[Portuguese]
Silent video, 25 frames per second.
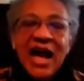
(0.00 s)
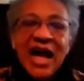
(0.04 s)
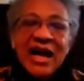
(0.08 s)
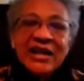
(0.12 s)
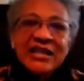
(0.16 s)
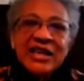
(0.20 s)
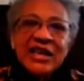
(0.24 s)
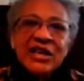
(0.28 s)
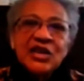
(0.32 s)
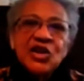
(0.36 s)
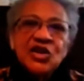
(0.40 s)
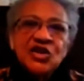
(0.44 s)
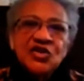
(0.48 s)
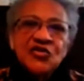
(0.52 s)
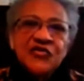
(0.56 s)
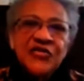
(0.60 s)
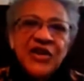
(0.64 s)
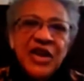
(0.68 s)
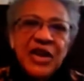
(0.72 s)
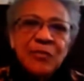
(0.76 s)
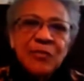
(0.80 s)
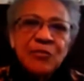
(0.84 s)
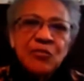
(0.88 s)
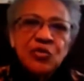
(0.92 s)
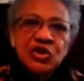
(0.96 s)
Aqui nós
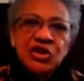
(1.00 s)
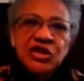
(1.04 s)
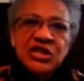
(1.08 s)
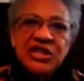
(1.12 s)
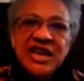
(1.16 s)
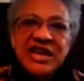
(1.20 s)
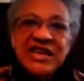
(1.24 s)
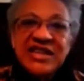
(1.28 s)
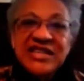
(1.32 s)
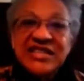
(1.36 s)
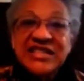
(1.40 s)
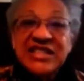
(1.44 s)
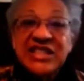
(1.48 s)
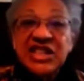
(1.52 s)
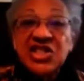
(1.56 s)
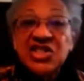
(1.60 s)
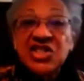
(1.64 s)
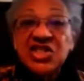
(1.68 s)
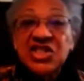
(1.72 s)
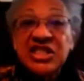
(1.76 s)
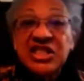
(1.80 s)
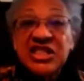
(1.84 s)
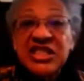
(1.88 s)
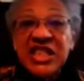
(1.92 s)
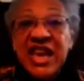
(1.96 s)
vemos que a
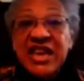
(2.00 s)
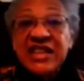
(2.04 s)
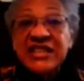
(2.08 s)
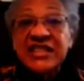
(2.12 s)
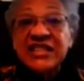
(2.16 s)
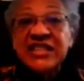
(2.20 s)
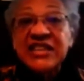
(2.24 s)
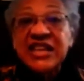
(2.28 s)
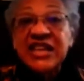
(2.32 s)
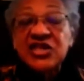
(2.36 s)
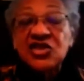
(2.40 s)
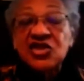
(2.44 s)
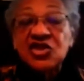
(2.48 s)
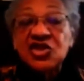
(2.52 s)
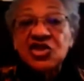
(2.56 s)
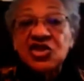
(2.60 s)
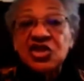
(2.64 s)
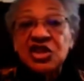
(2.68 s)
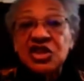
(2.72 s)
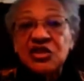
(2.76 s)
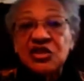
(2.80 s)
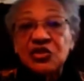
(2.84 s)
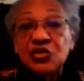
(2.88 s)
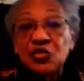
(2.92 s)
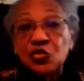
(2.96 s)
insistência de
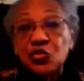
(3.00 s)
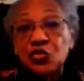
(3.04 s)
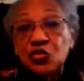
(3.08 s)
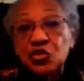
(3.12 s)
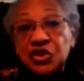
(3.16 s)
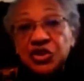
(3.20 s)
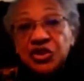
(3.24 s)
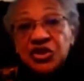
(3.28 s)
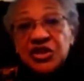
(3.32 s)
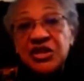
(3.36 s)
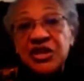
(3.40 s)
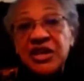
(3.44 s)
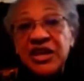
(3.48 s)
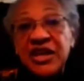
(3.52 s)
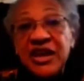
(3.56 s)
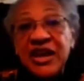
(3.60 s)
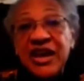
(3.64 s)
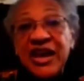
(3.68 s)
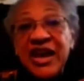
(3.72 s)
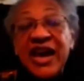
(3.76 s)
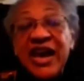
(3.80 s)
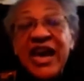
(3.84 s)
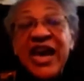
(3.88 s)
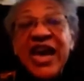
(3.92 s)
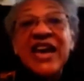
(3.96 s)
Jesus
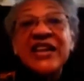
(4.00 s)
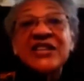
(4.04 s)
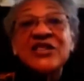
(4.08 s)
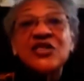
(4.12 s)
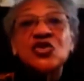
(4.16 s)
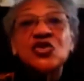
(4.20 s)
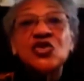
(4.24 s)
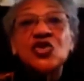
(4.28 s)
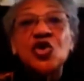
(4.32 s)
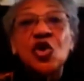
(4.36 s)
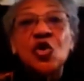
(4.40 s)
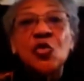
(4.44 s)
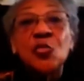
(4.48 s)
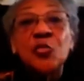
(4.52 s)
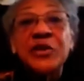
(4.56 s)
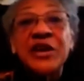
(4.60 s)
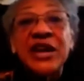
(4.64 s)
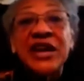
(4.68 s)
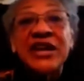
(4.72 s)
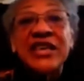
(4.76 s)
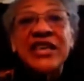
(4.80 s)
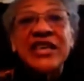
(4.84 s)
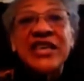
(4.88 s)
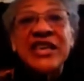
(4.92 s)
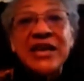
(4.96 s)
é
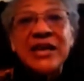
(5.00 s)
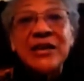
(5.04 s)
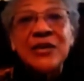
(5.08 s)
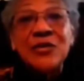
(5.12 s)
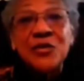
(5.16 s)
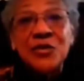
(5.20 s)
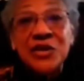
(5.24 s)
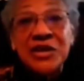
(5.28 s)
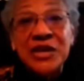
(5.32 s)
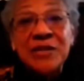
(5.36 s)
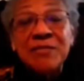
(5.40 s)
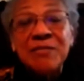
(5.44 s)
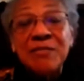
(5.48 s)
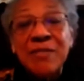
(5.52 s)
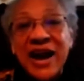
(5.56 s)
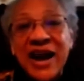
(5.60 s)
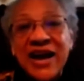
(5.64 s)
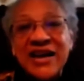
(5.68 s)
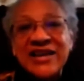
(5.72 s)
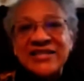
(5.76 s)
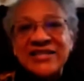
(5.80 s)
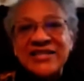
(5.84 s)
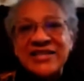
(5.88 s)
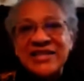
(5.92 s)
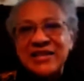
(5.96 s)
sobre aquilo que
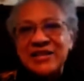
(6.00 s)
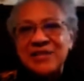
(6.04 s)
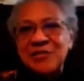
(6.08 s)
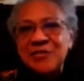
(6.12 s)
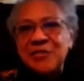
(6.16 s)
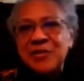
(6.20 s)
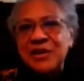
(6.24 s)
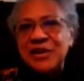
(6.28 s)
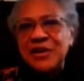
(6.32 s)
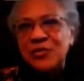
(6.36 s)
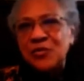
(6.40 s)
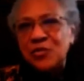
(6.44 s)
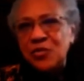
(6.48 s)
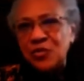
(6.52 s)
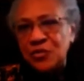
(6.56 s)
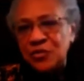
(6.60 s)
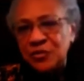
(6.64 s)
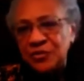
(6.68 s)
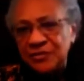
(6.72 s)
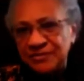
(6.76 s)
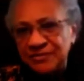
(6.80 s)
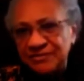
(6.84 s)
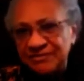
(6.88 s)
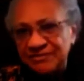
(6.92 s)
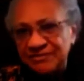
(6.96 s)
mais ele pregou.